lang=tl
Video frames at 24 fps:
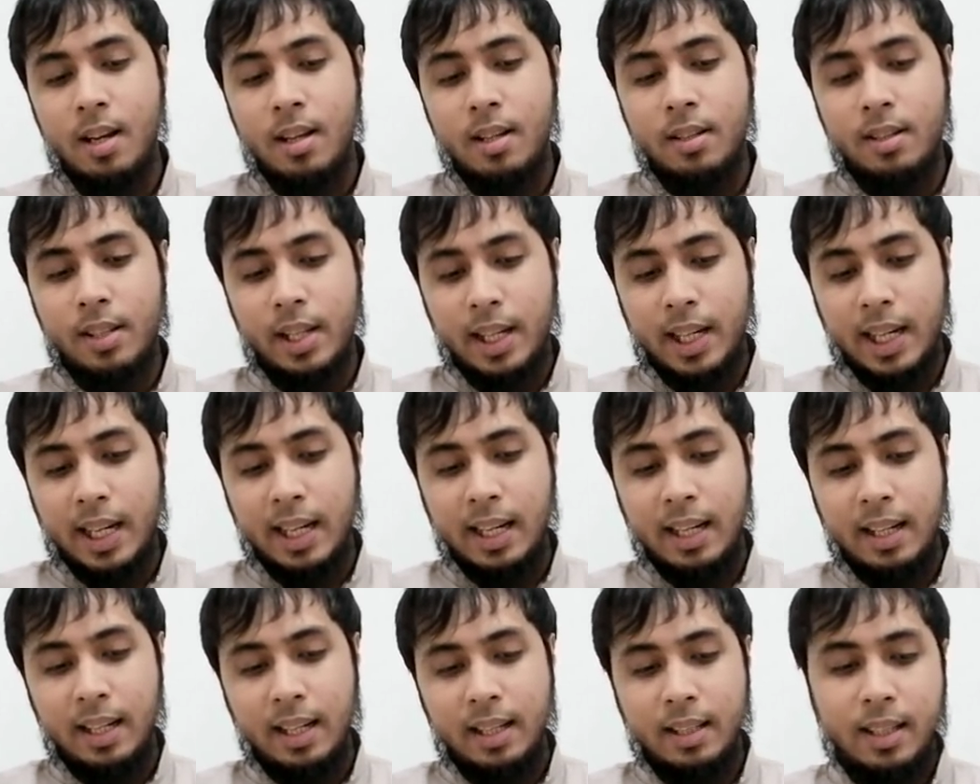
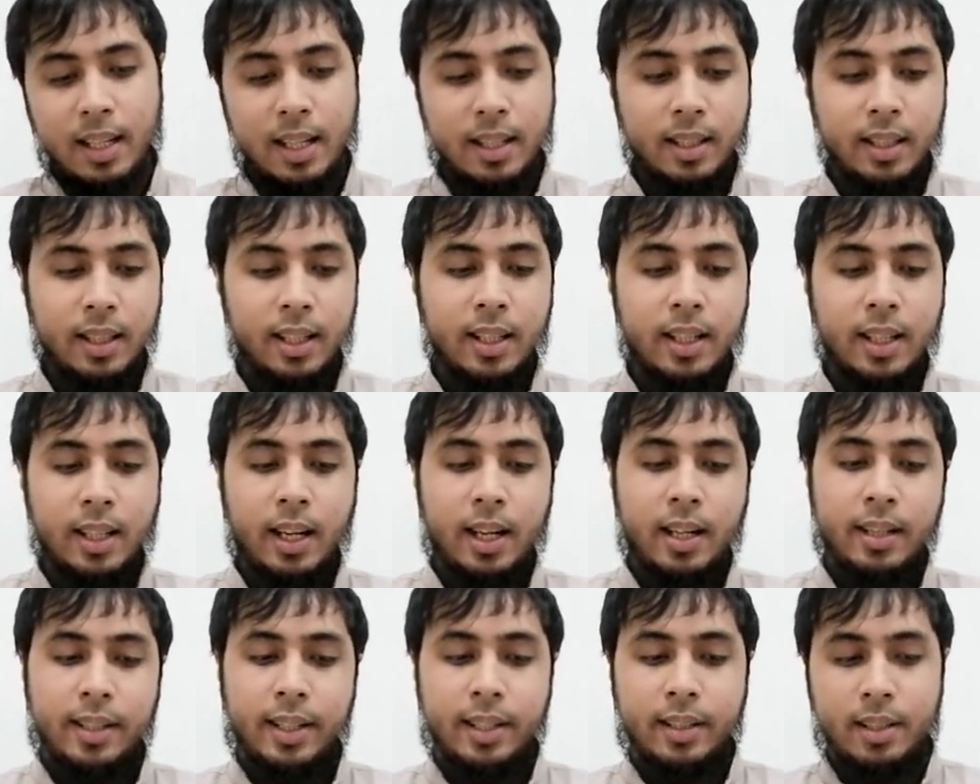Sarili lang natin ang
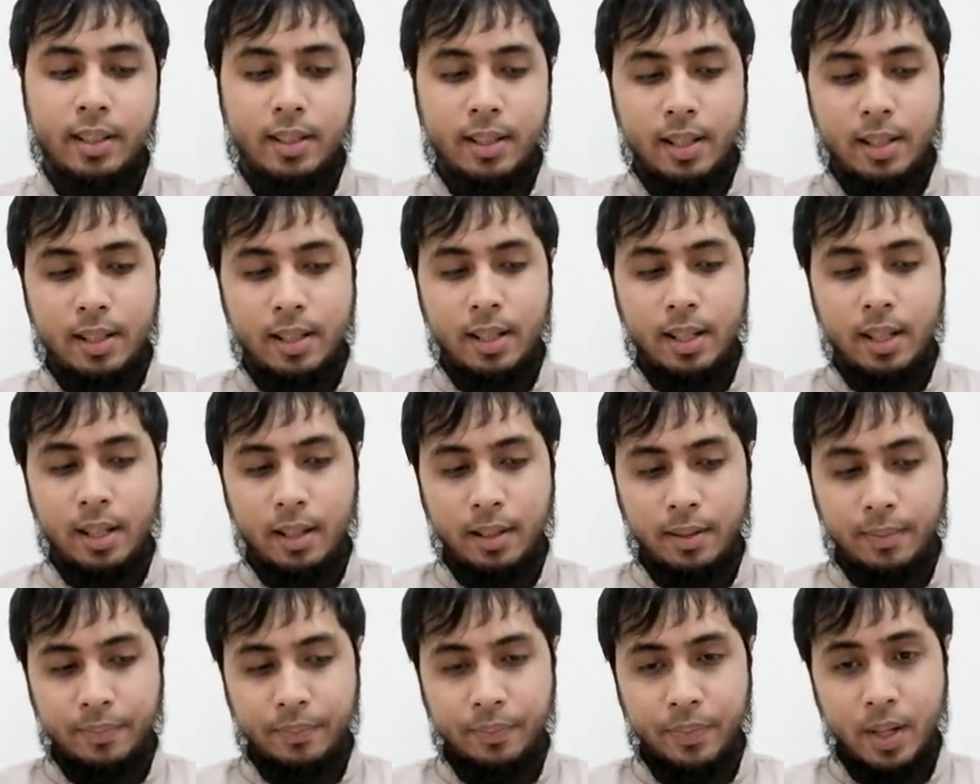kailangan natin
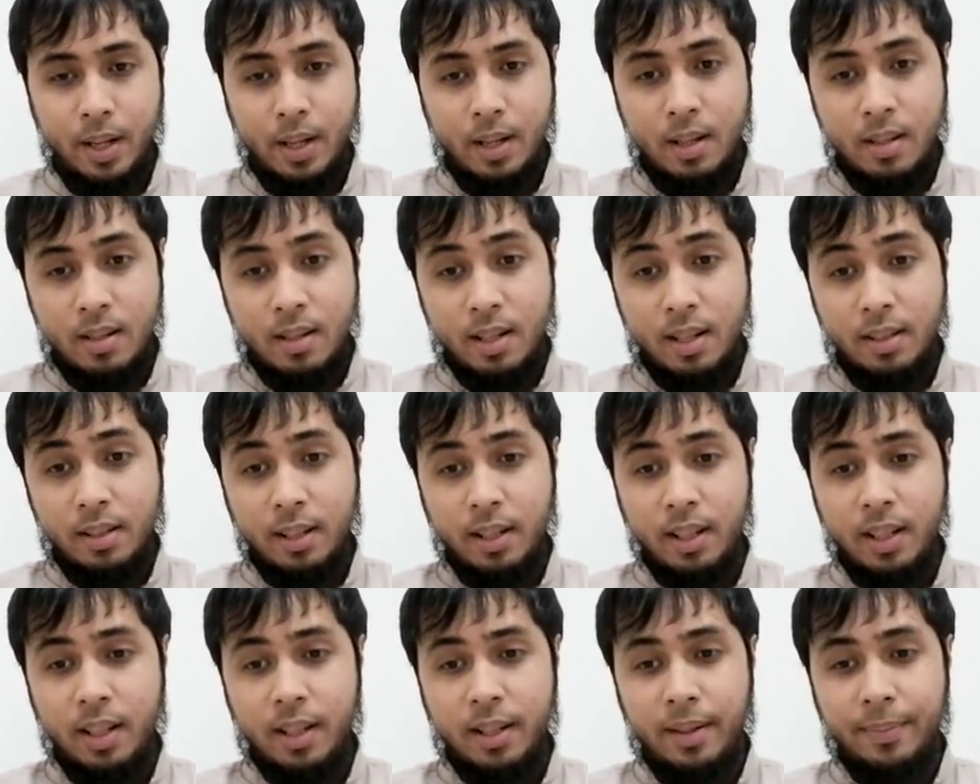sisihin.
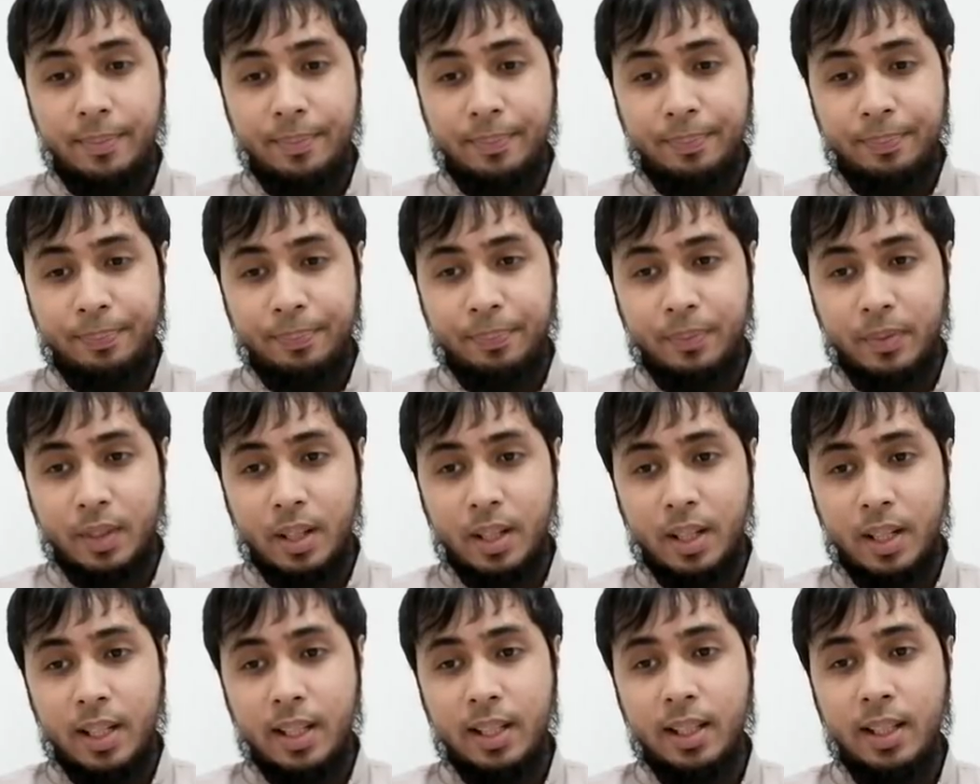Kasi
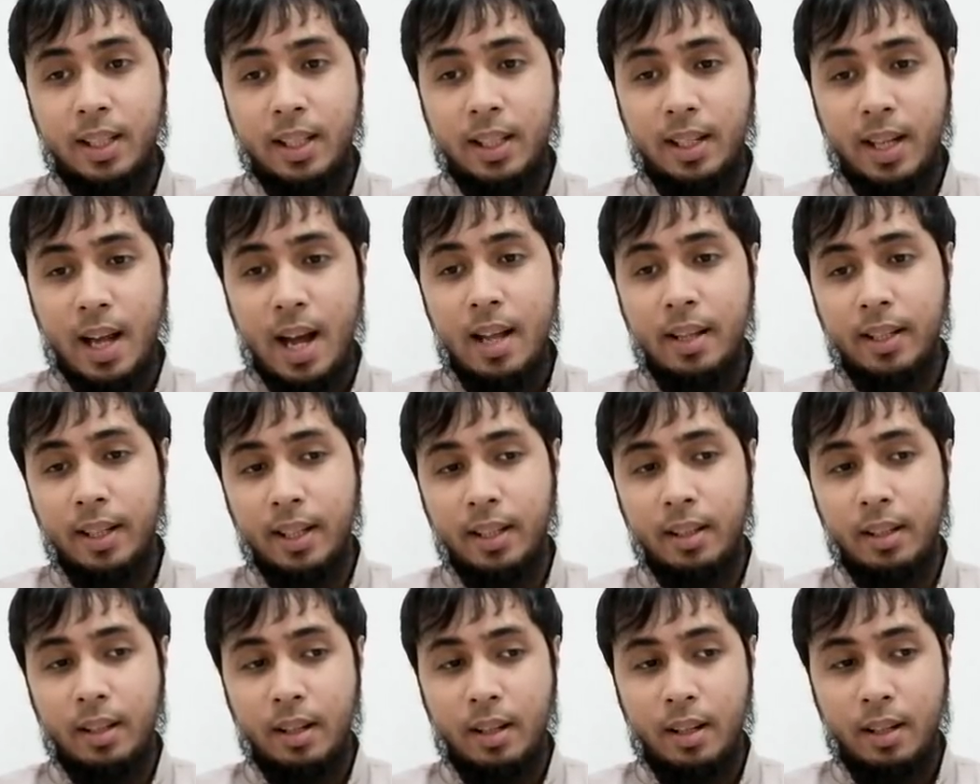hindi
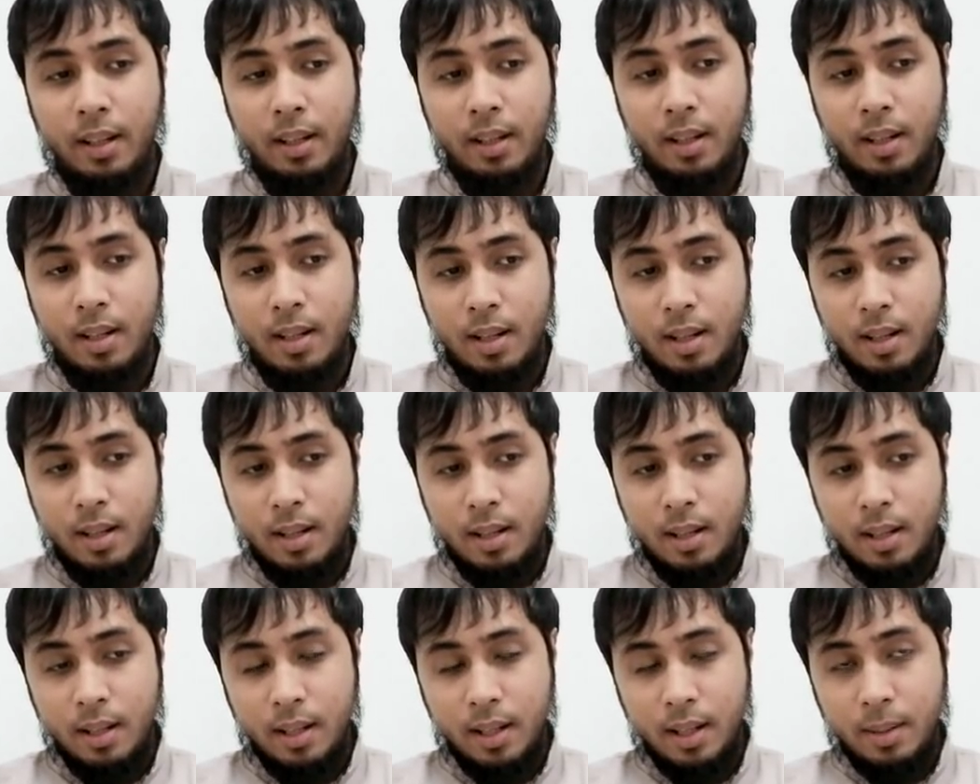natin
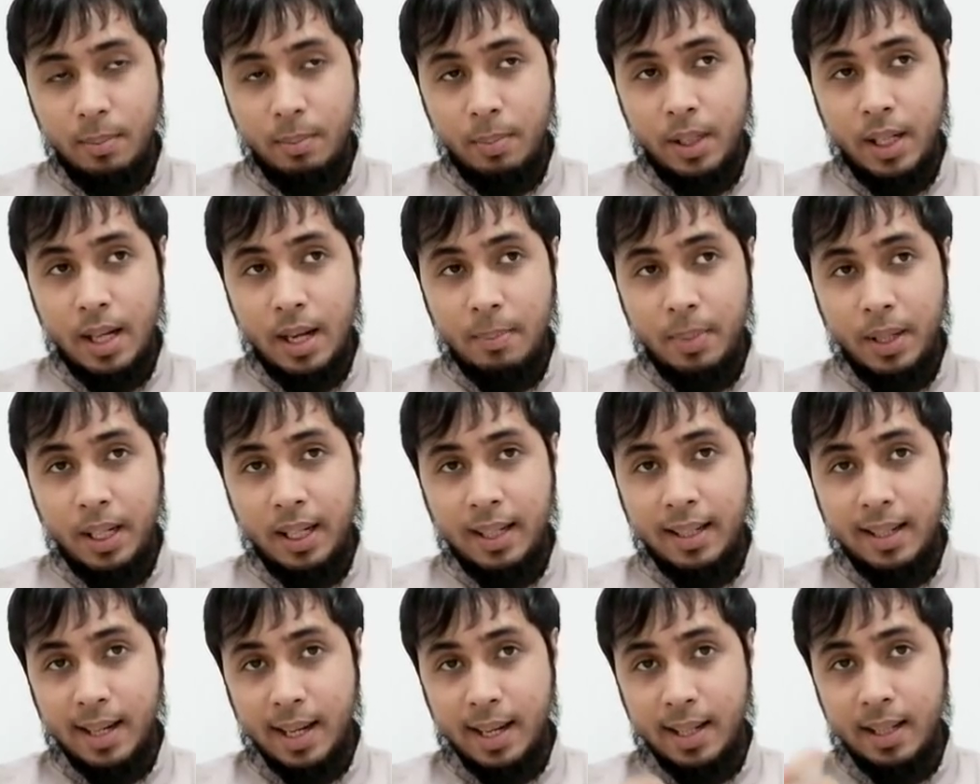
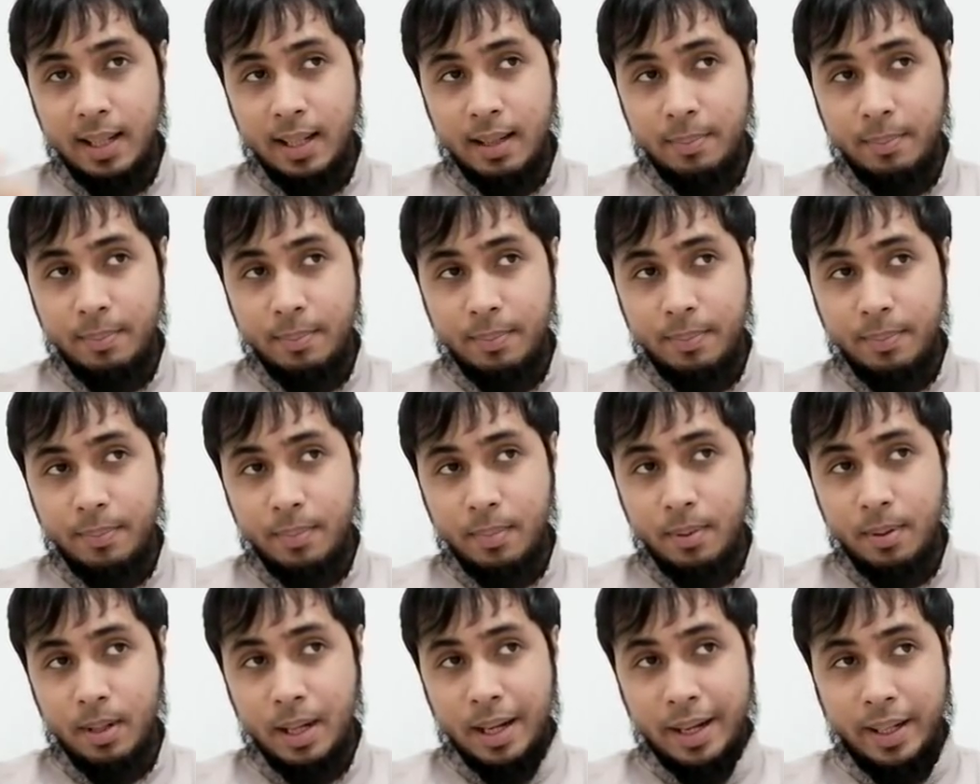ipinapalaganap
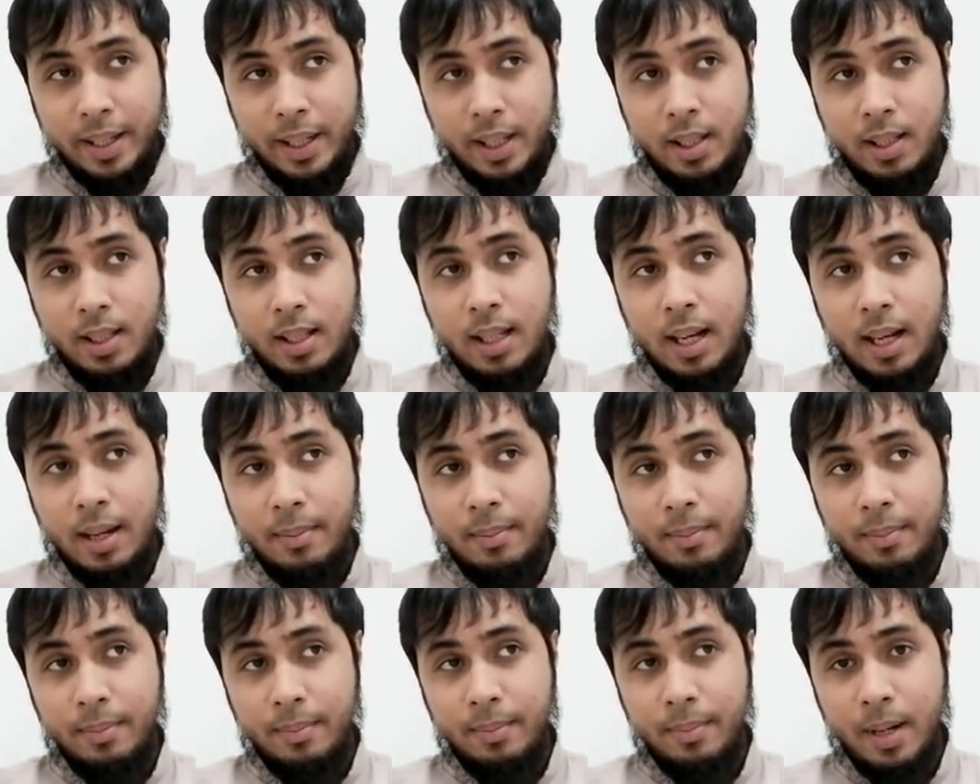ang
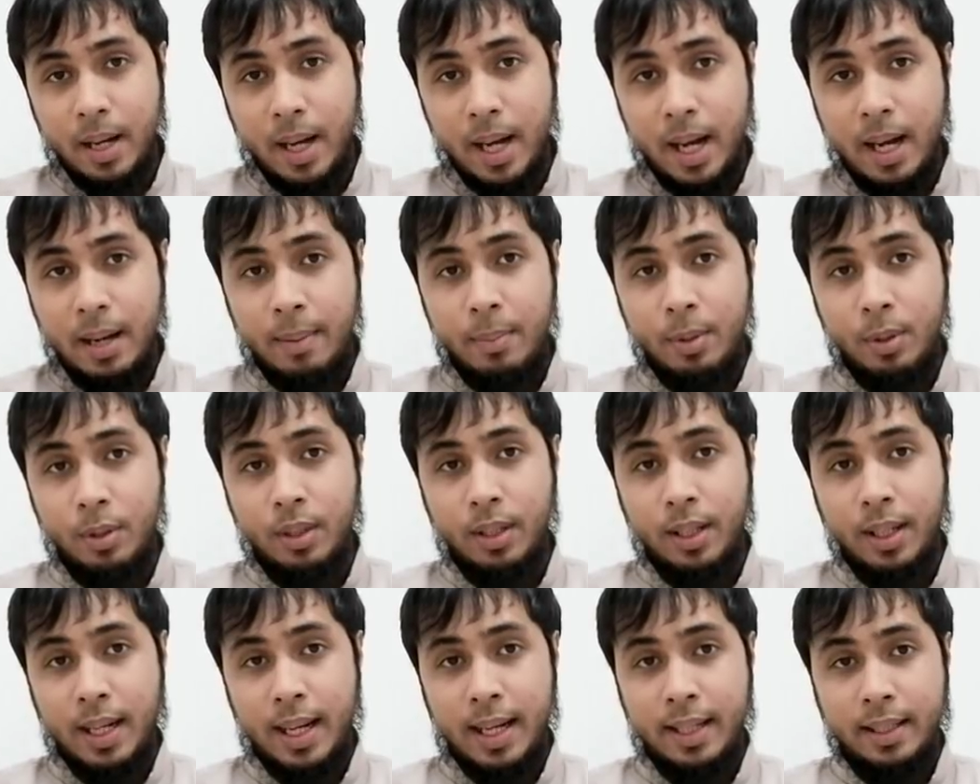Islam abot
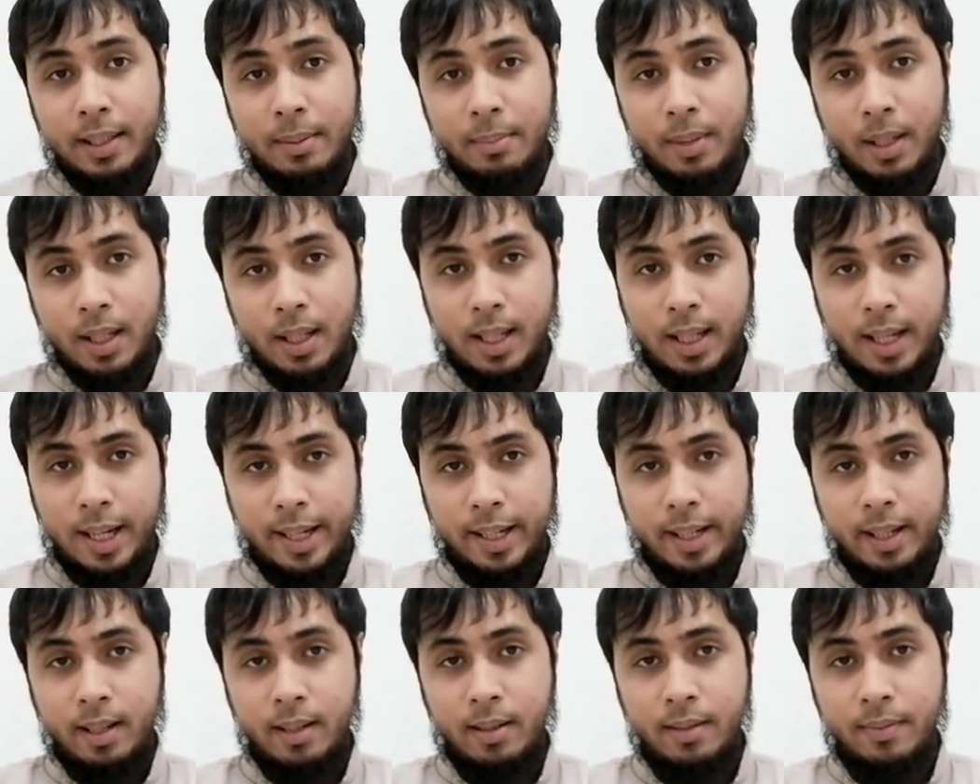ng ating
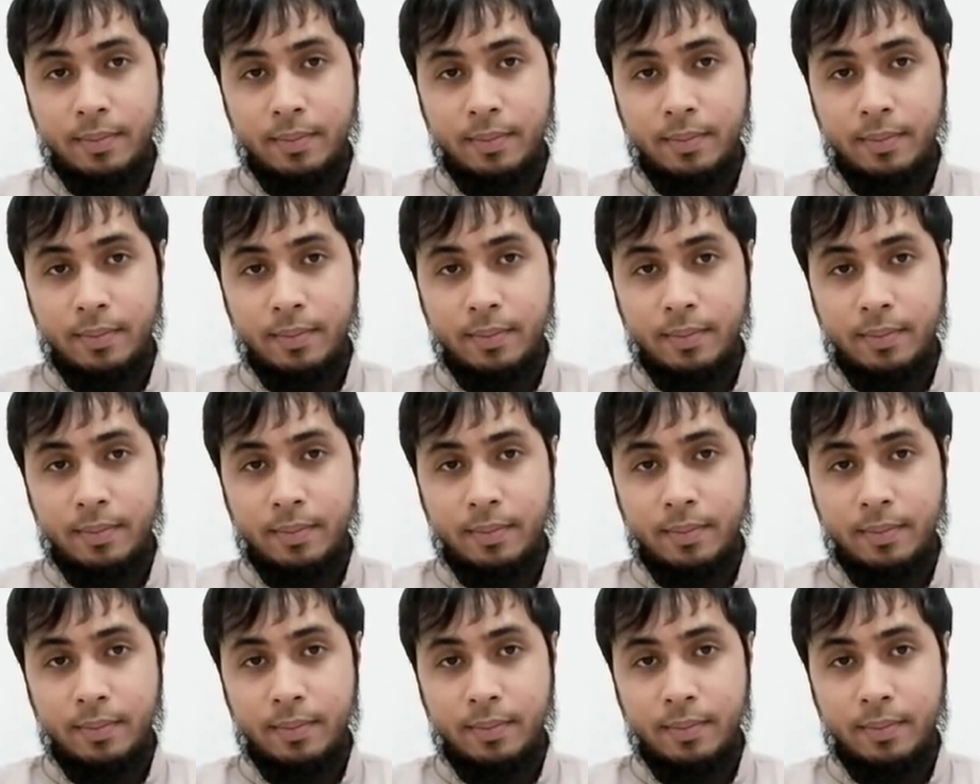makakaya.